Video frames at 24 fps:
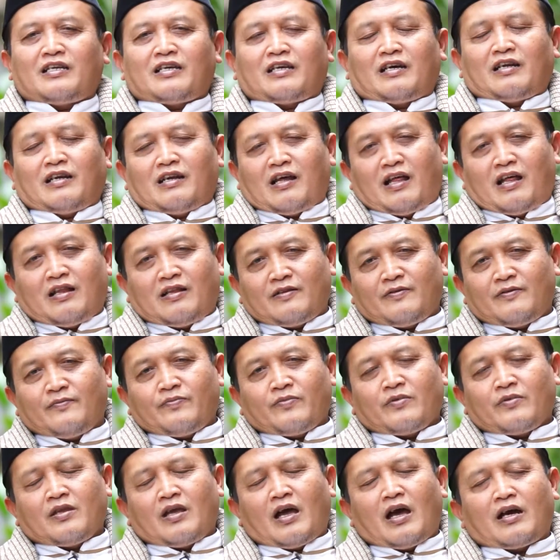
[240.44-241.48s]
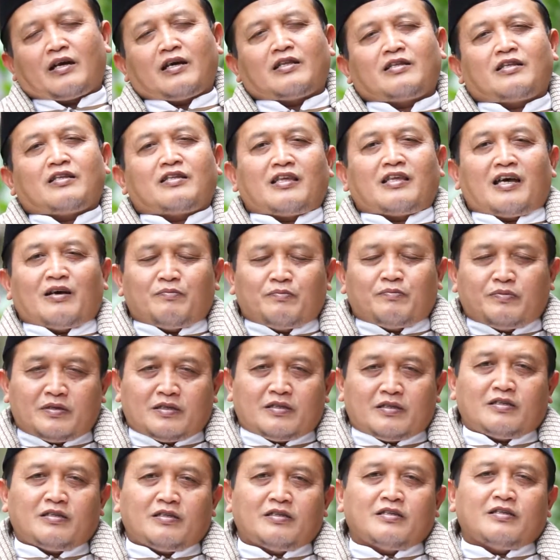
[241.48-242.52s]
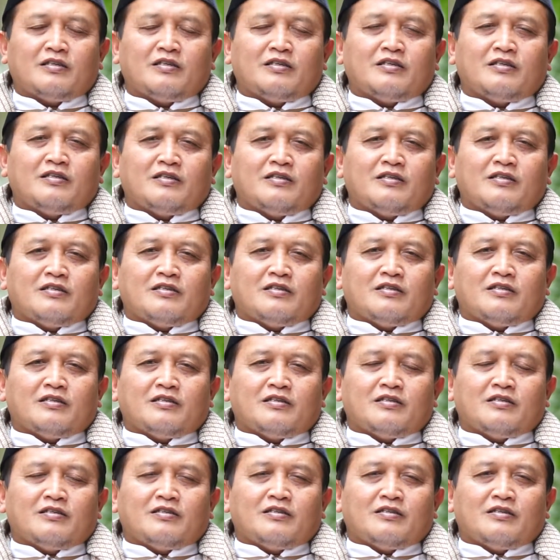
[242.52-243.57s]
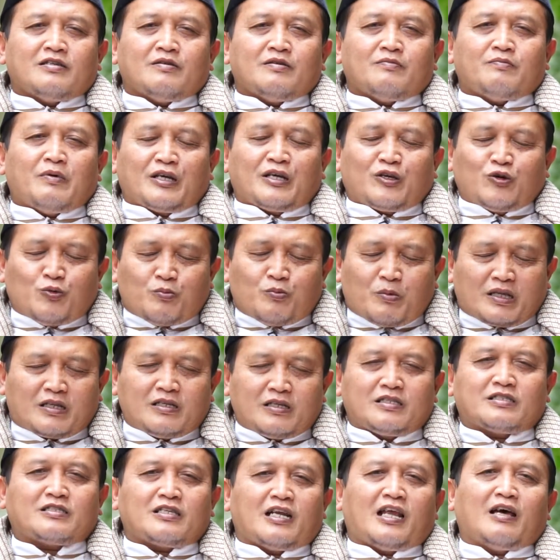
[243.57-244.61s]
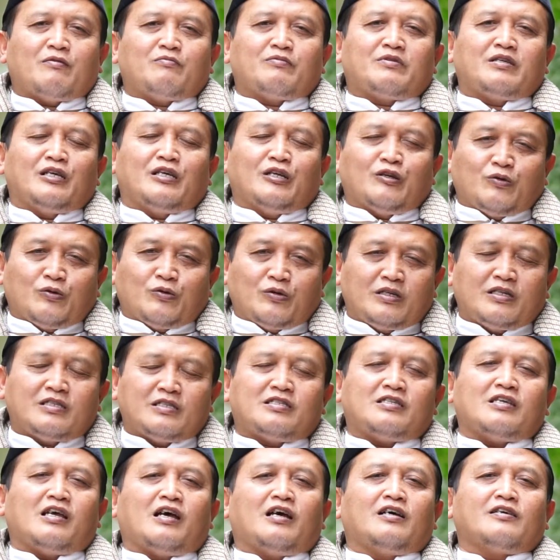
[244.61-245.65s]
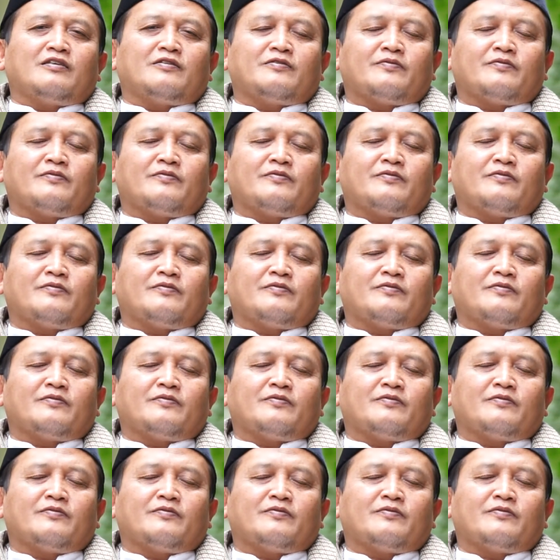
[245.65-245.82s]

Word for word: dikenal. Akan tetapi, bagi umat Islam di Indonesia,